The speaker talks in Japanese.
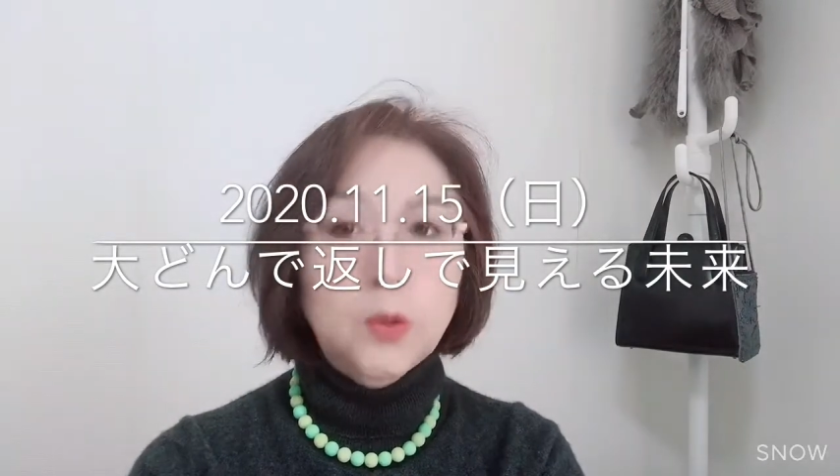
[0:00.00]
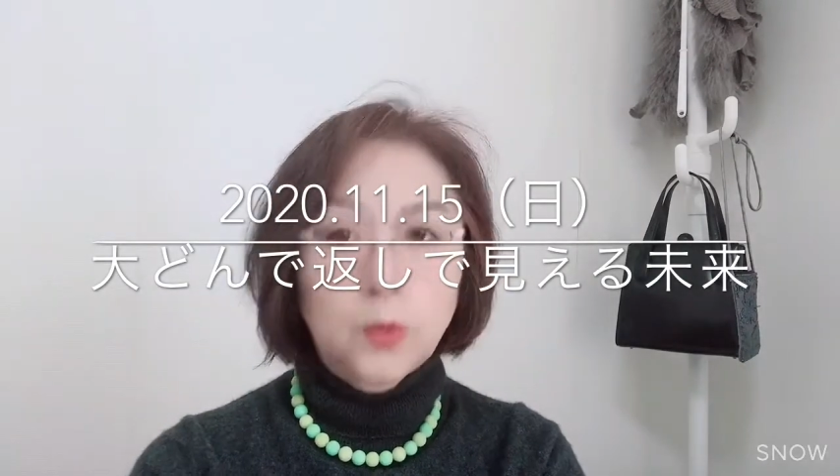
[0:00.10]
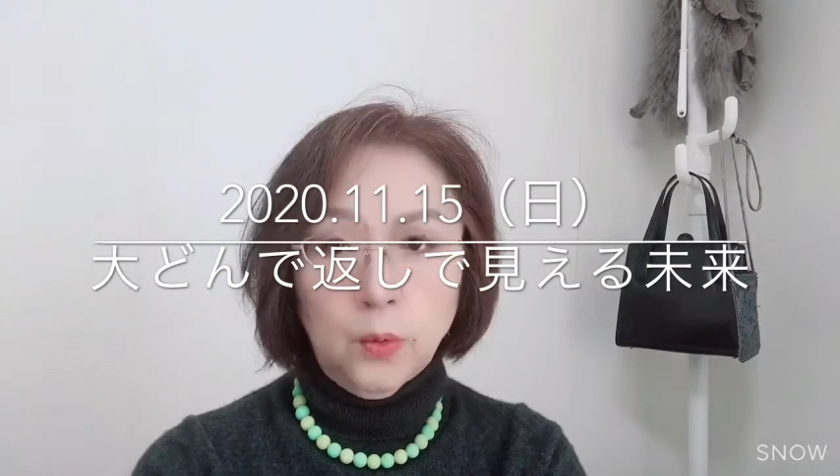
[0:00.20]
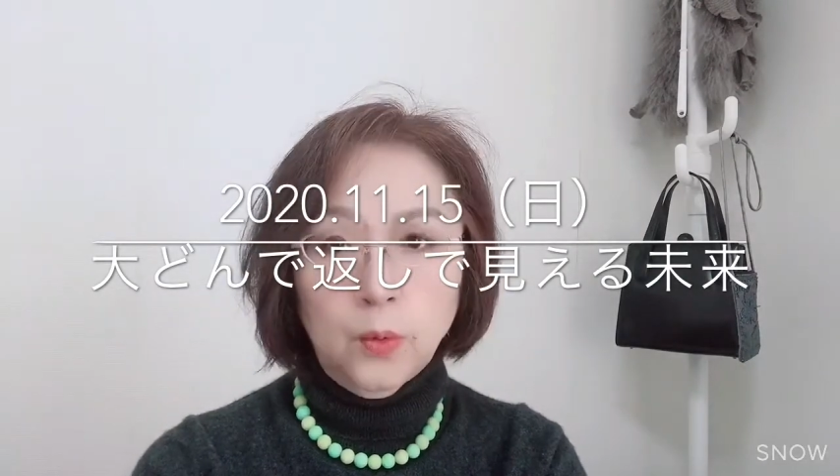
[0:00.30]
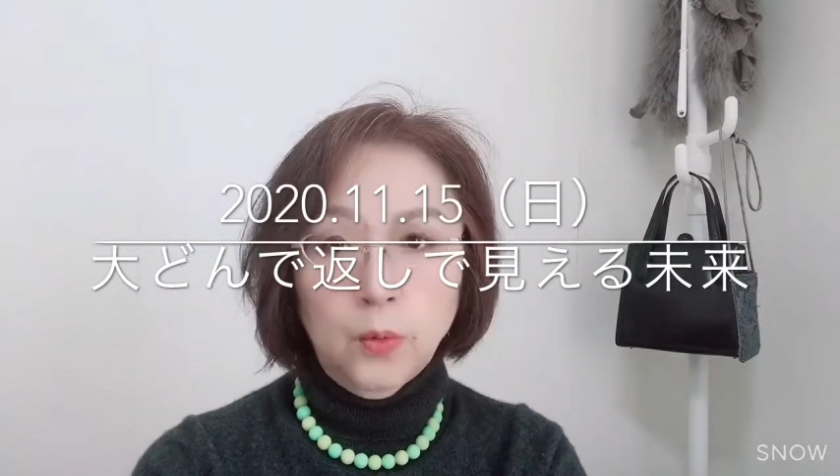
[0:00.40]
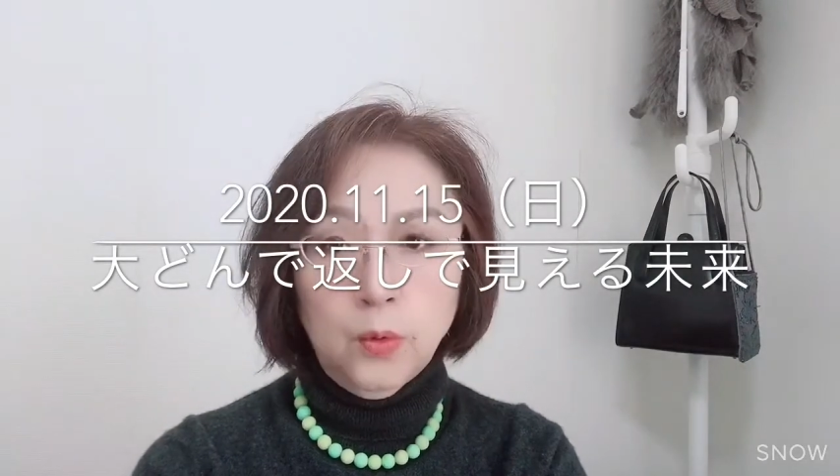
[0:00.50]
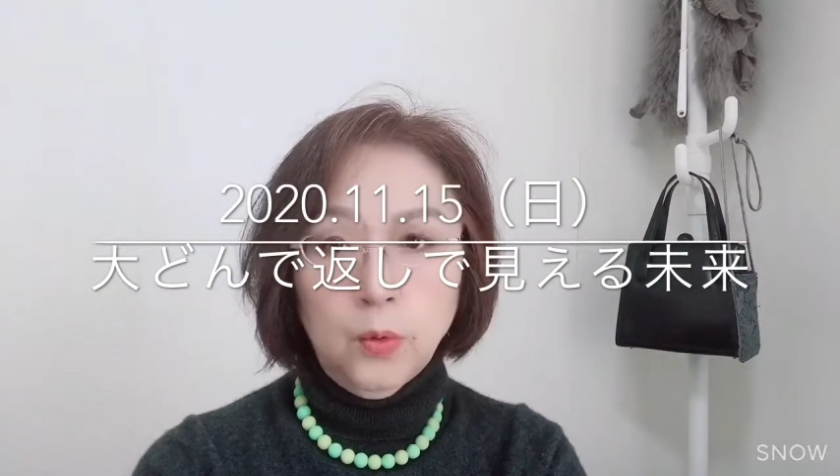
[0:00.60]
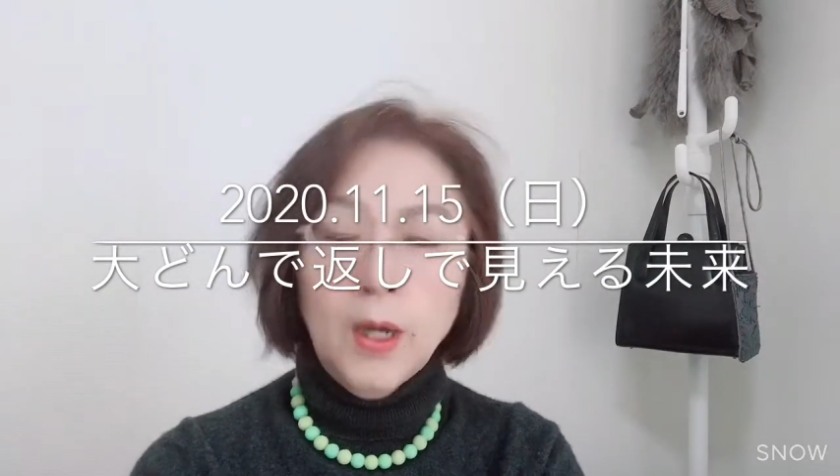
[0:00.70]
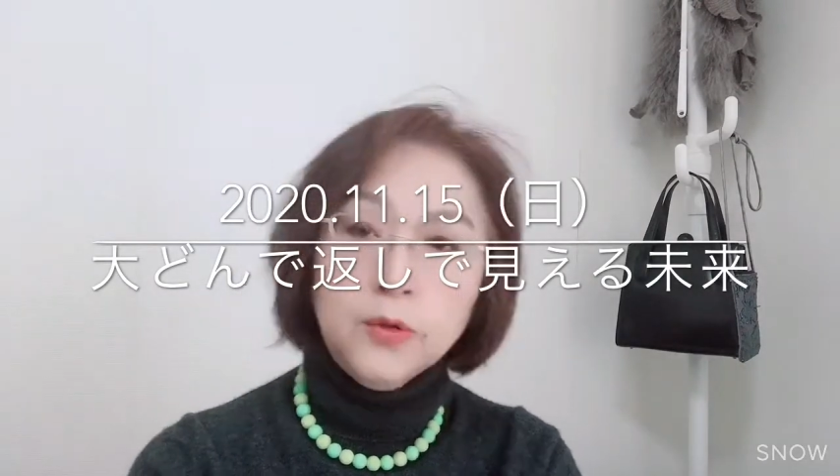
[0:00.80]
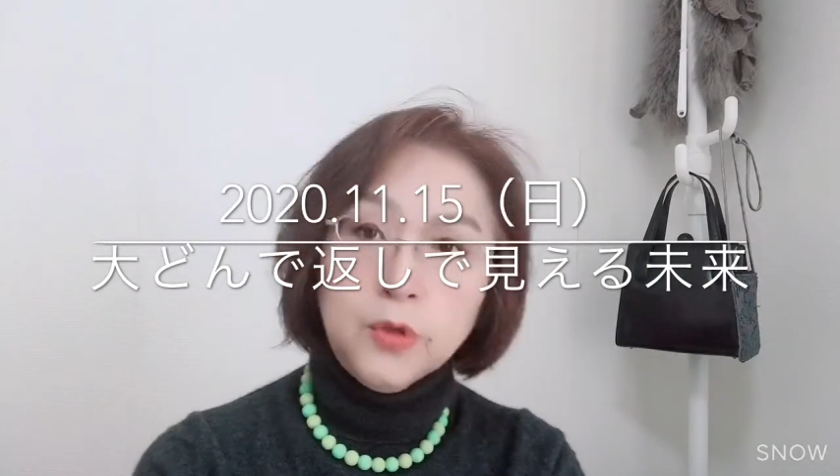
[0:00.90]
の
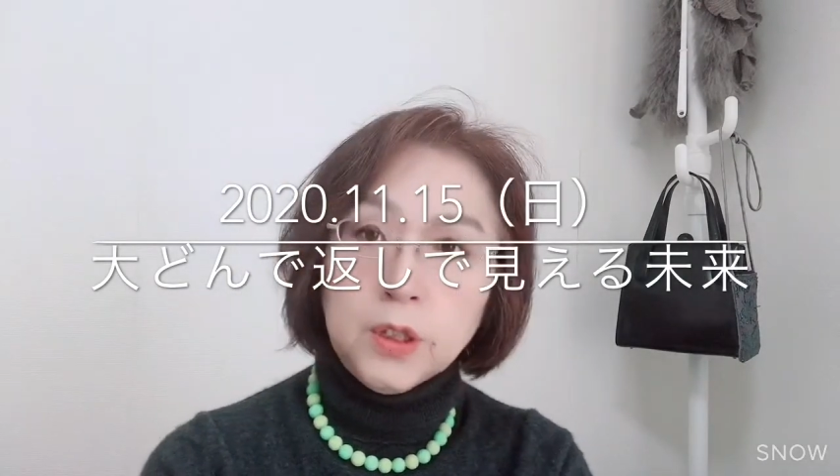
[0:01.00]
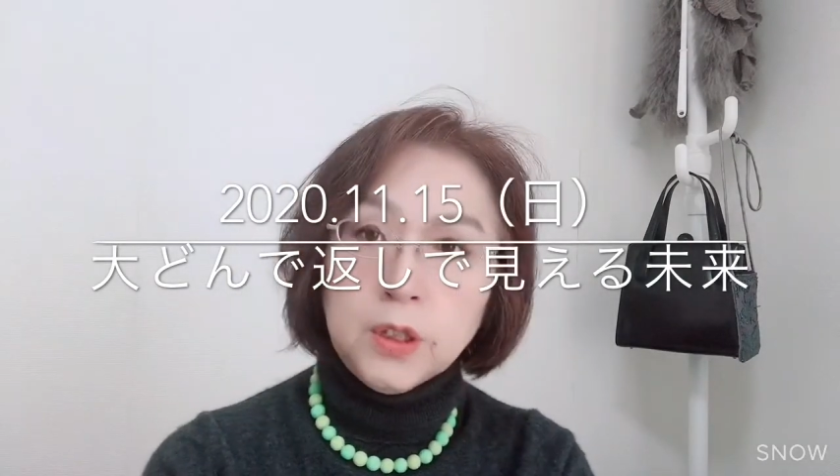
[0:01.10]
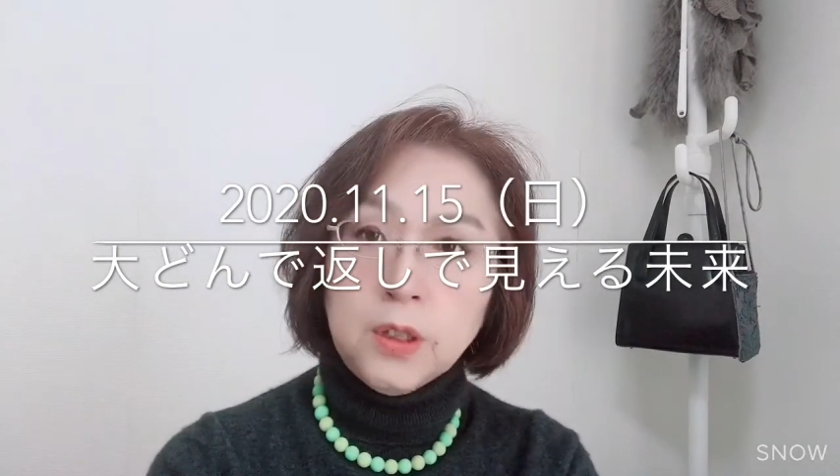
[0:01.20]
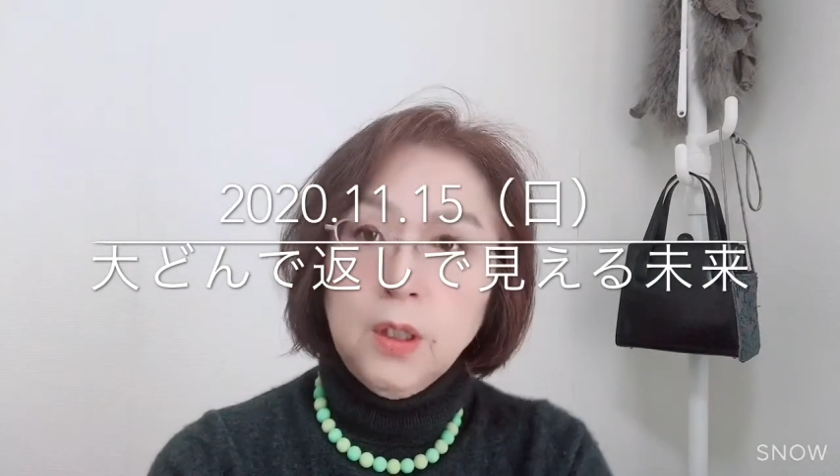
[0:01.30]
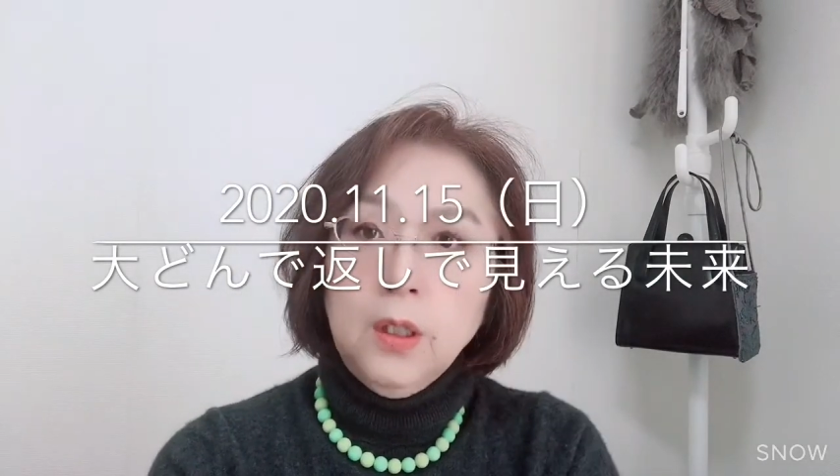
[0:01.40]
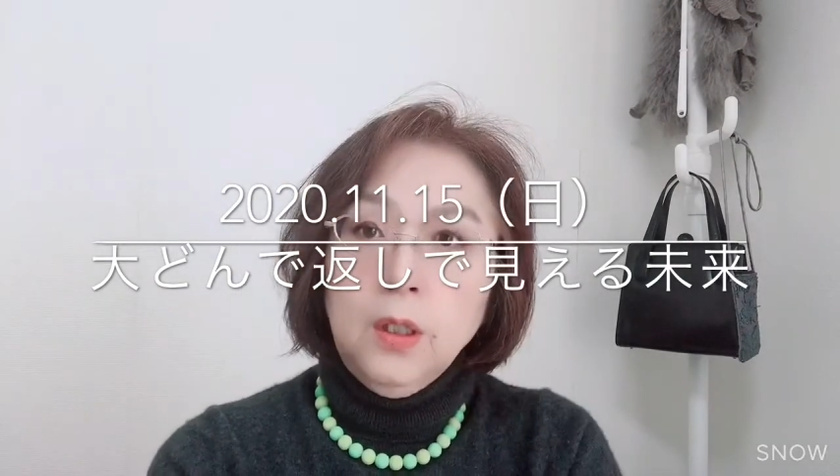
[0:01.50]
悪い